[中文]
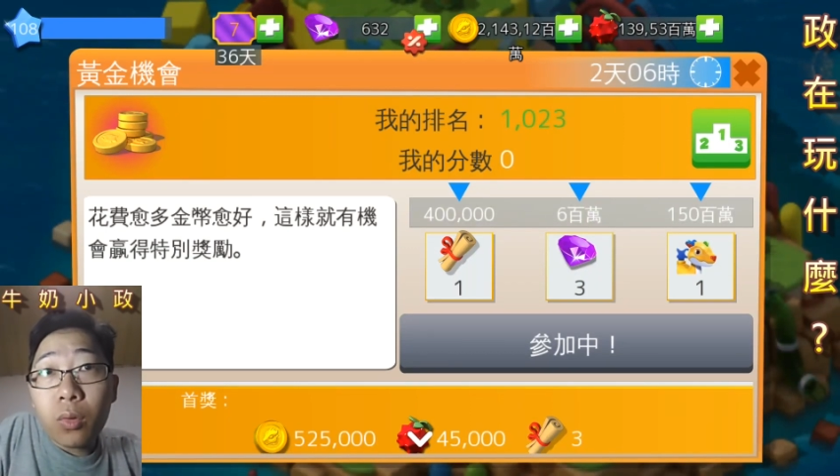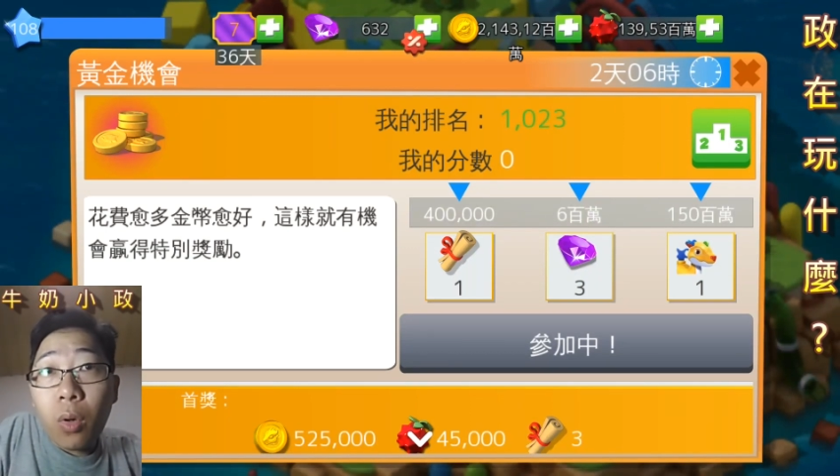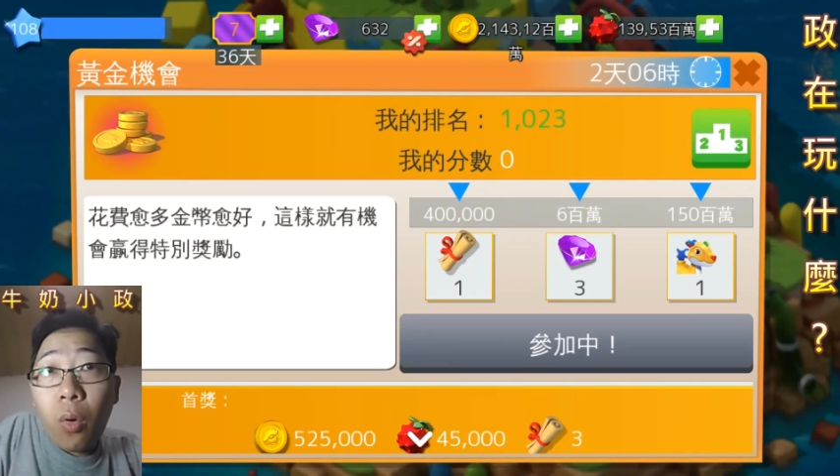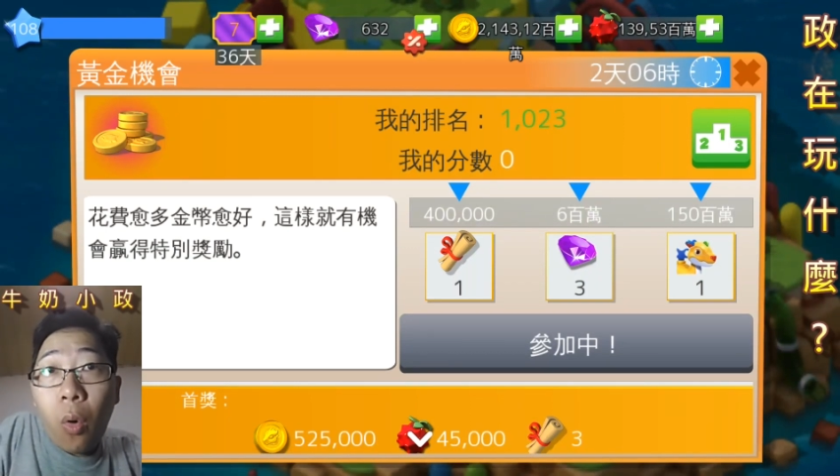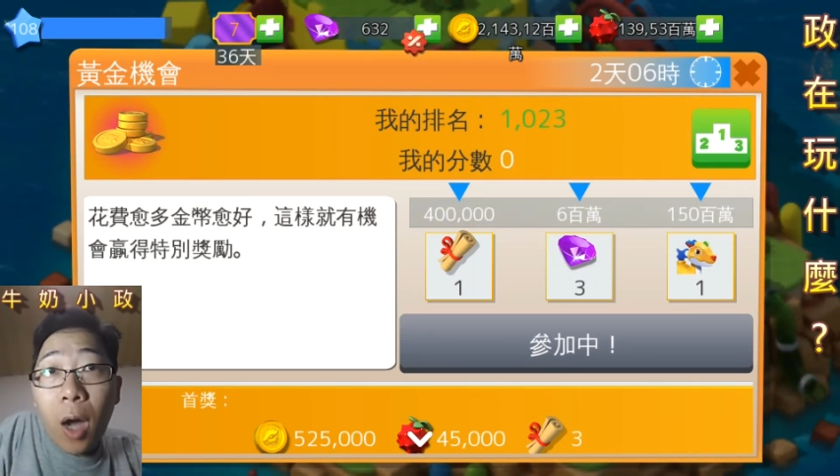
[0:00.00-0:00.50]
叫
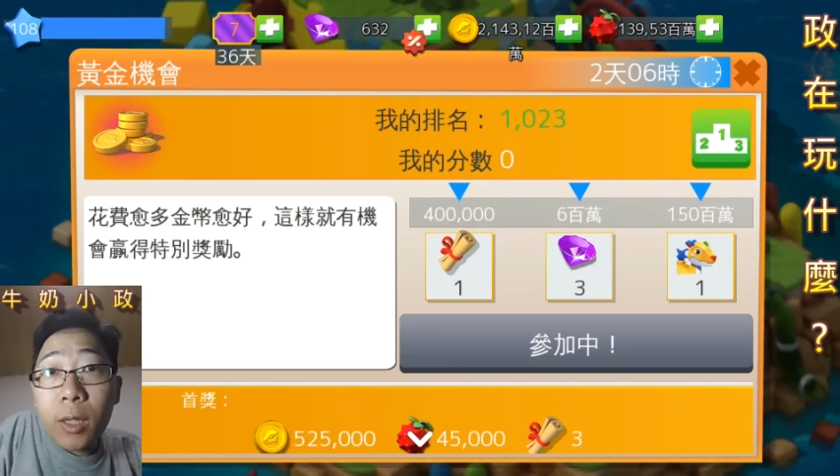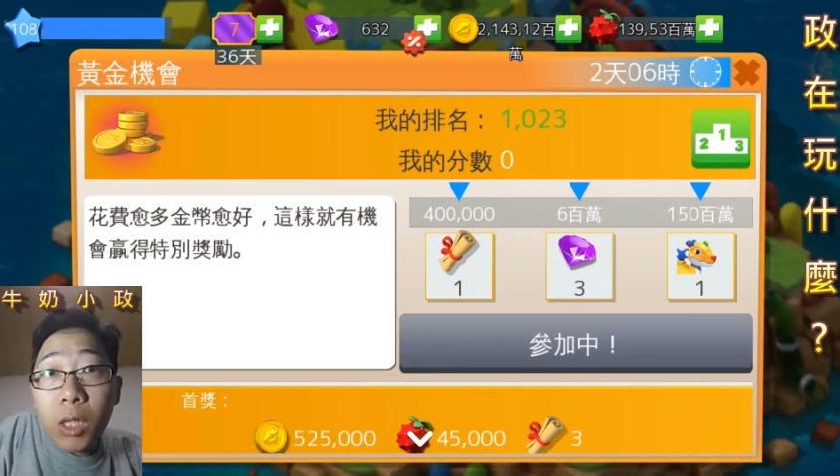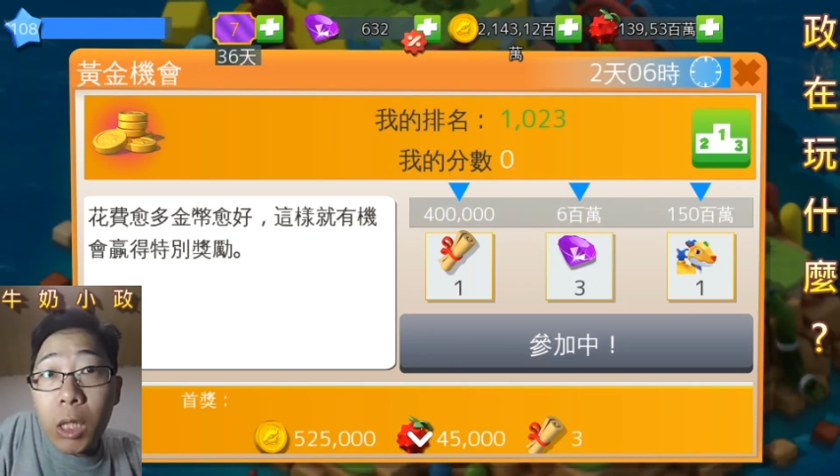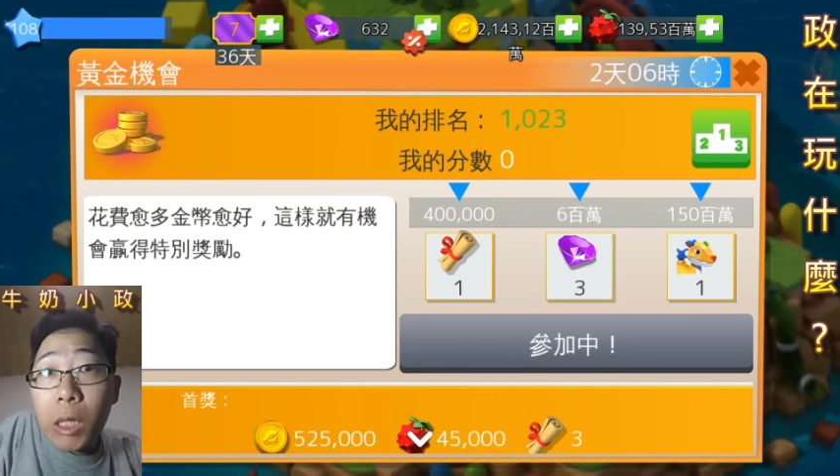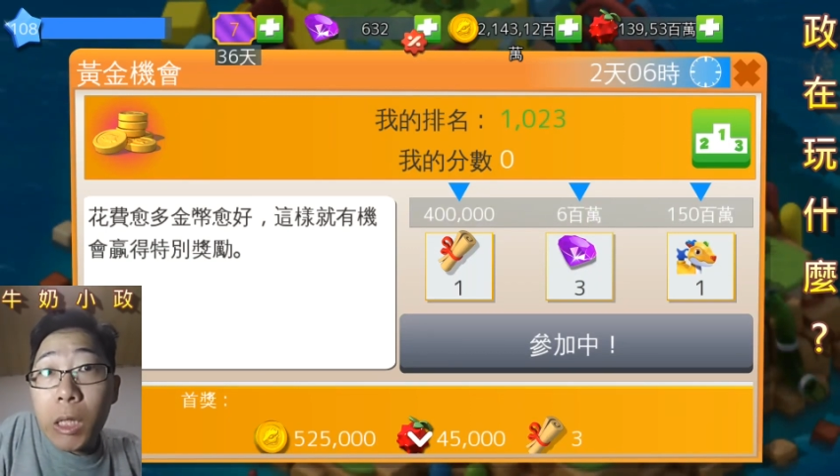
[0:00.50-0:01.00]
做黄
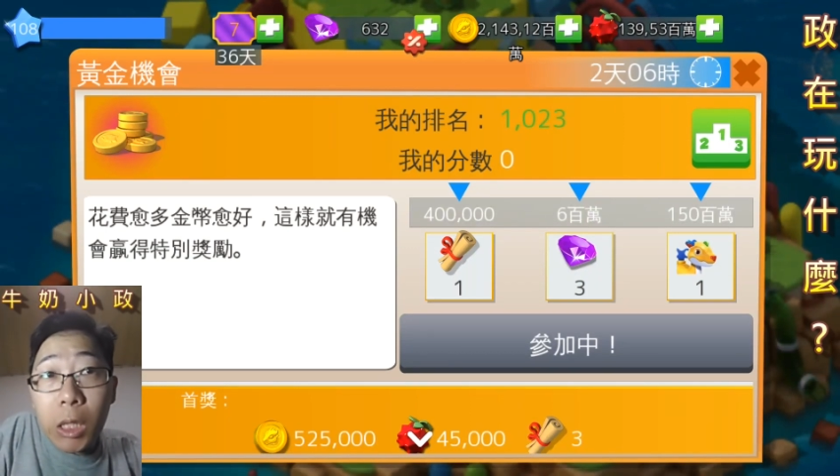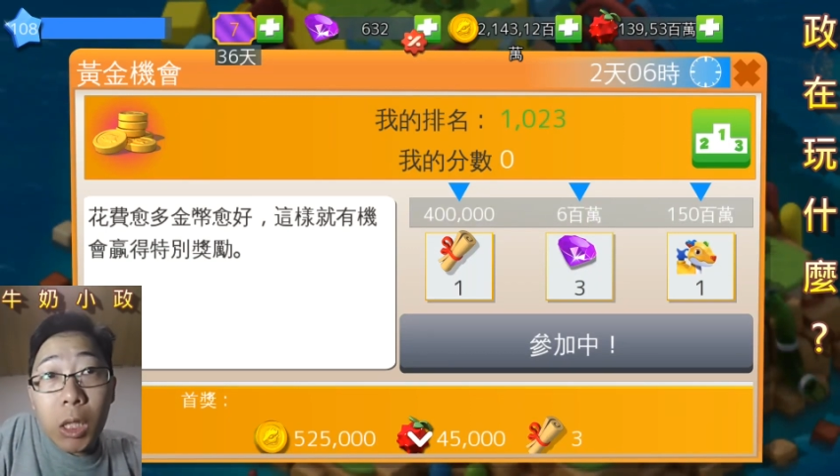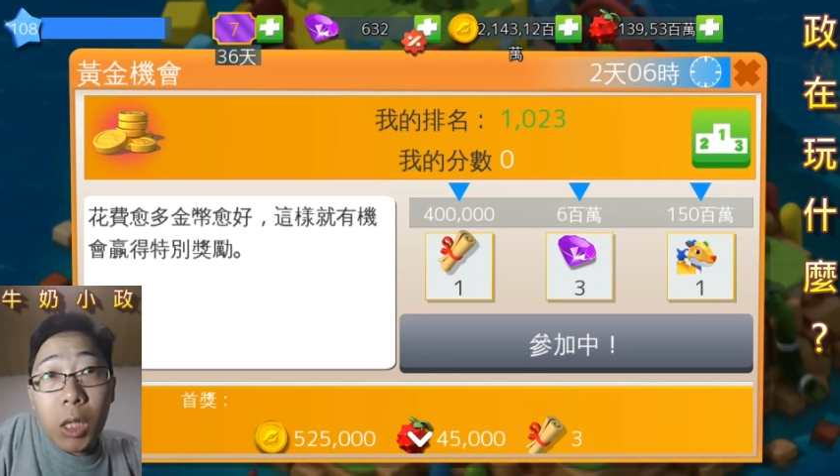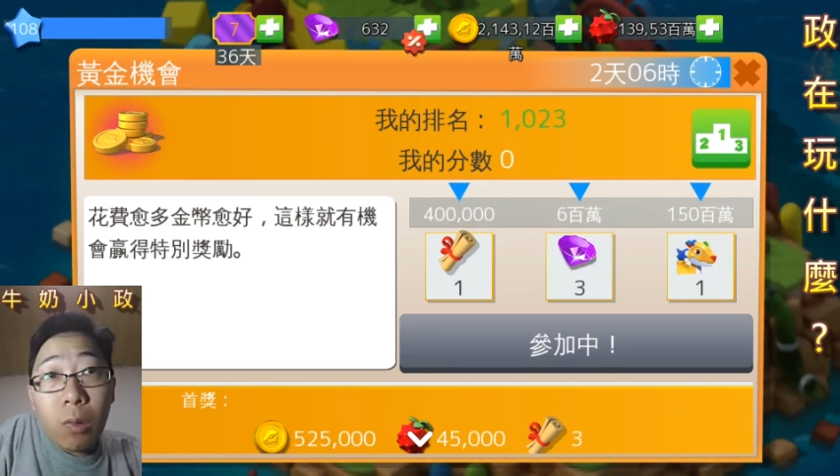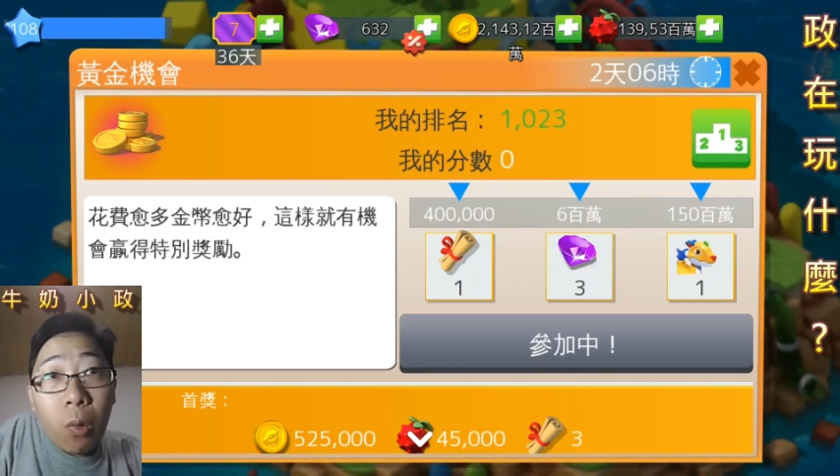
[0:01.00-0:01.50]
金
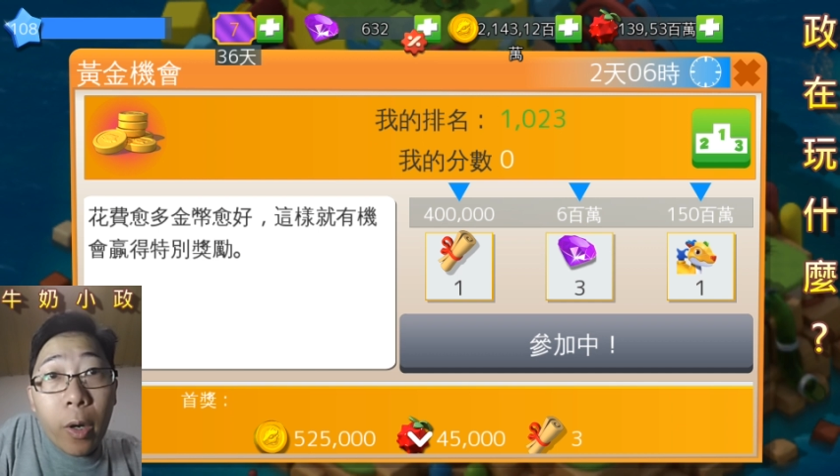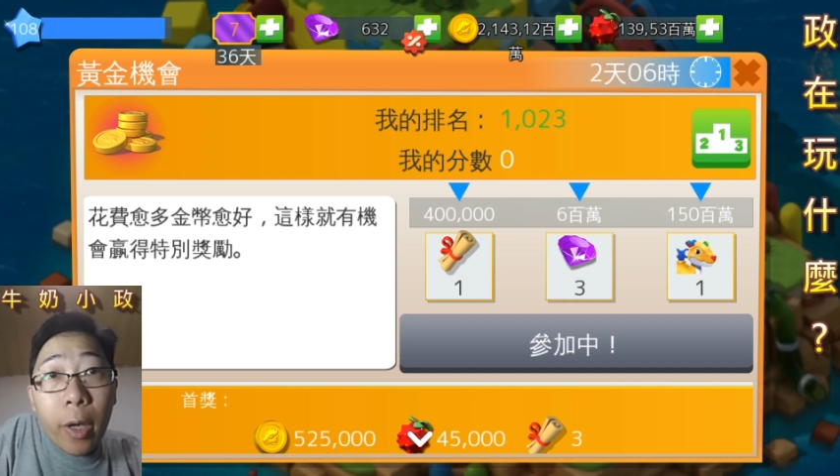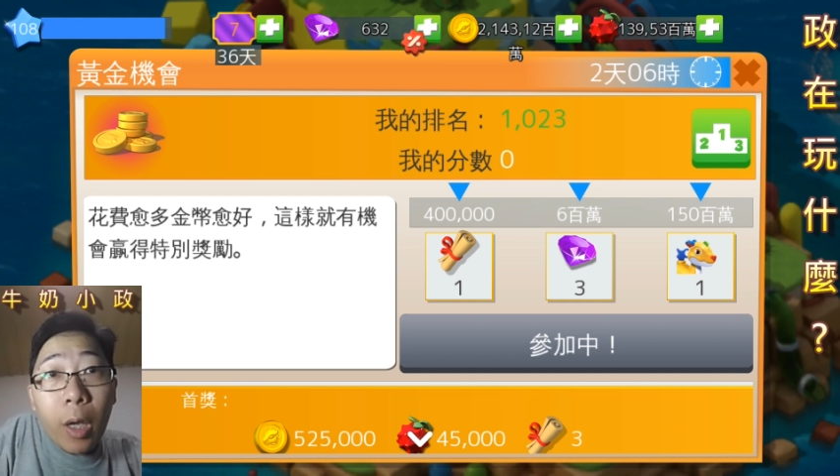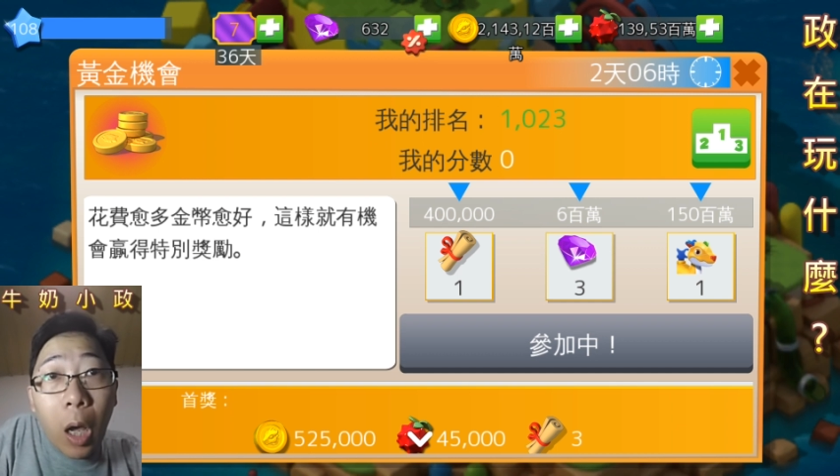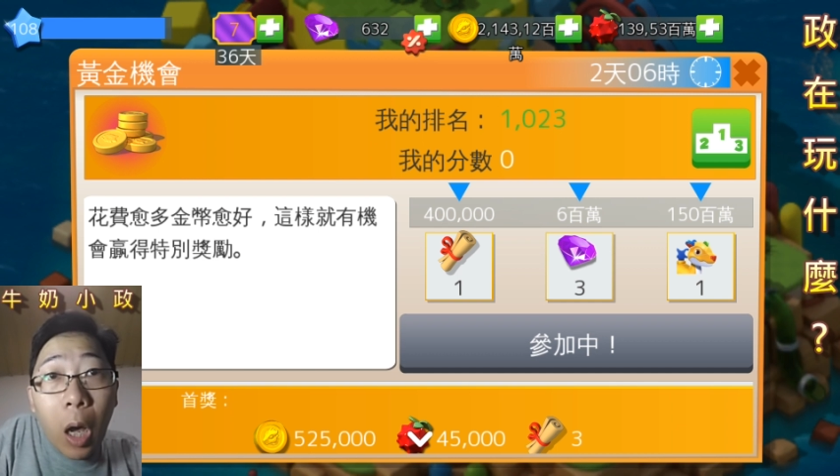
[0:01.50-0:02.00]
机
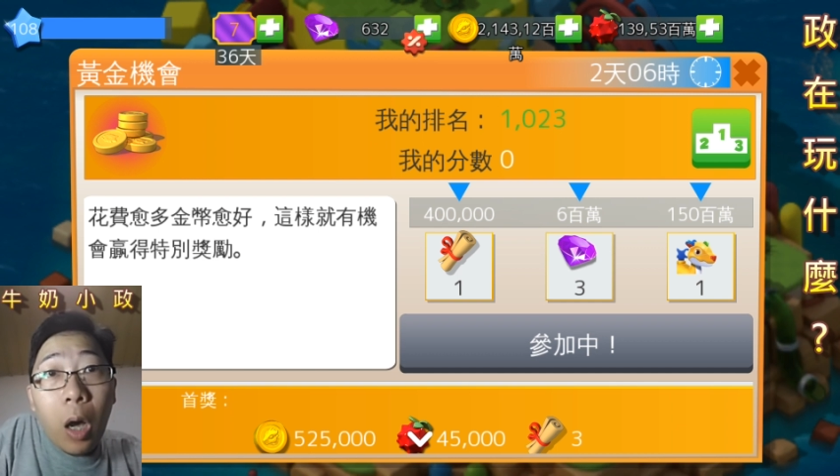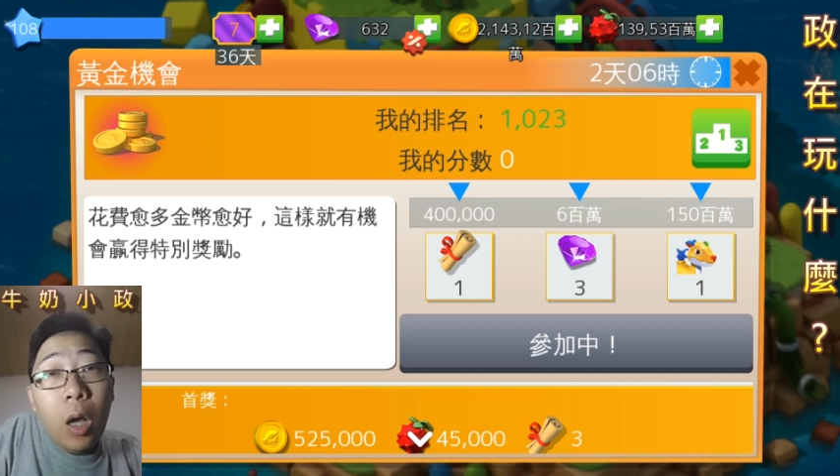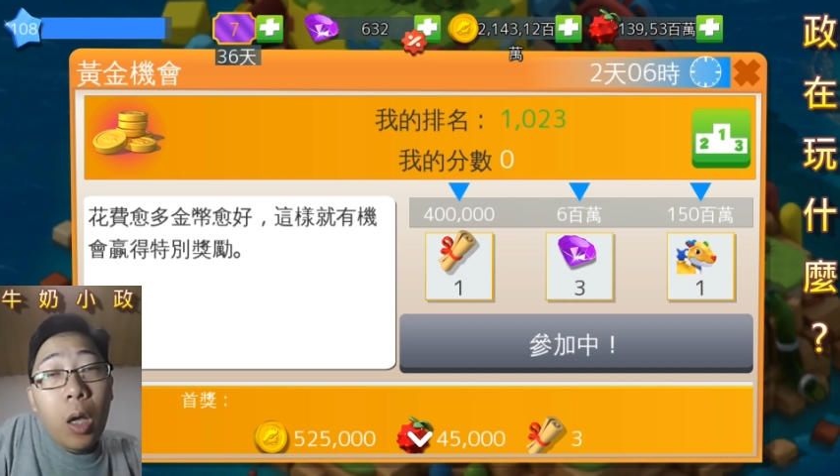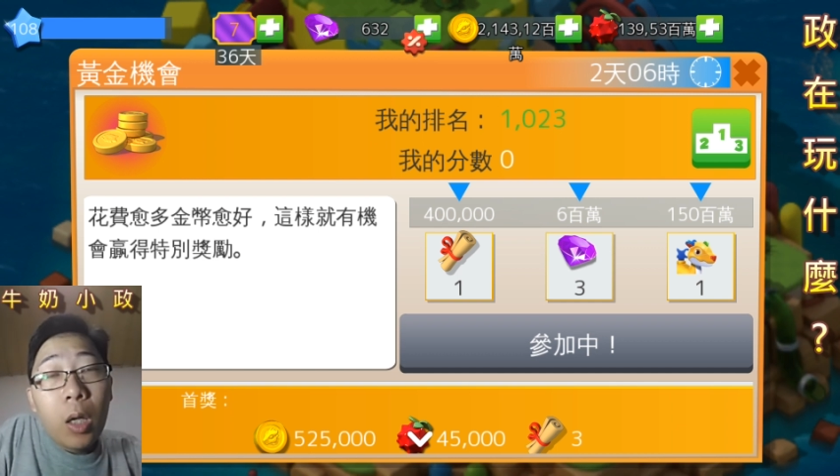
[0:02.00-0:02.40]
会哈。